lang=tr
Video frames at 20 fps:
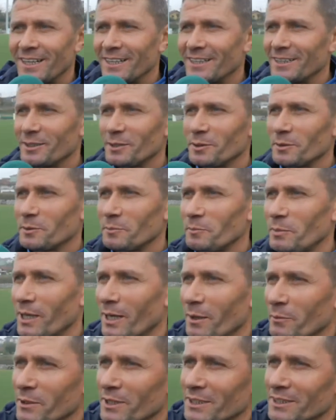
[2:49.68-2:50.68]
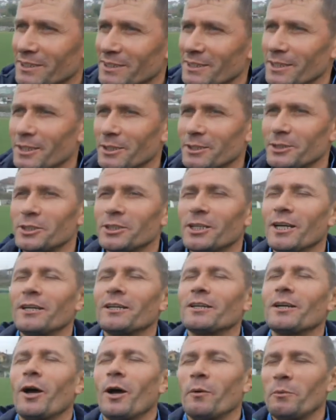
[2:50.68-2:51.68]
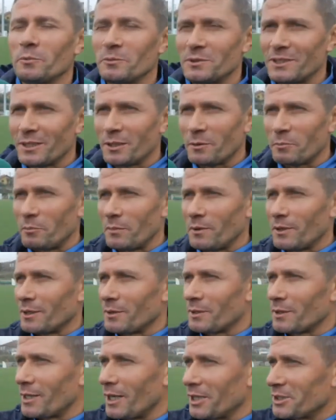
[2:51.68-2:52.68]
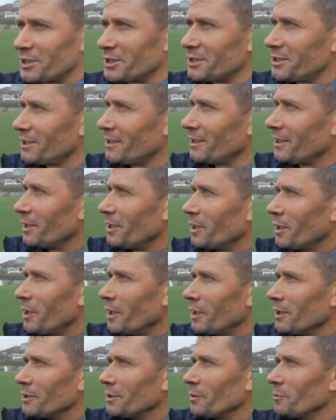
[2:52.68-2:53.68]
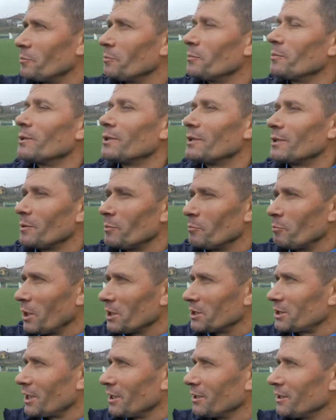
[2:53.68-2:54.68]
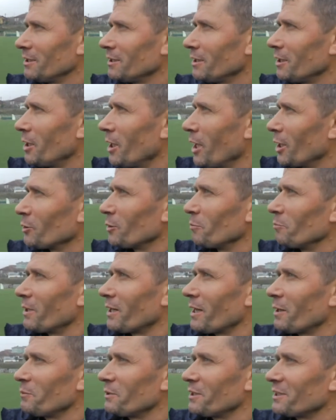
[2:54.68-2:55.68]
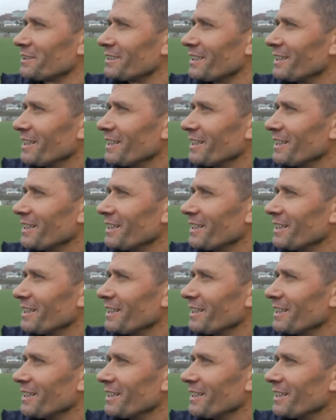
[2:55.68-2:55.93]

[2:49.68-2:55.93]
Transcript: ee, beraberiz. Ee, Ziya abimiz de gazeteci e, başkanı Ziya, her gün beraberiz. Ziya abiniz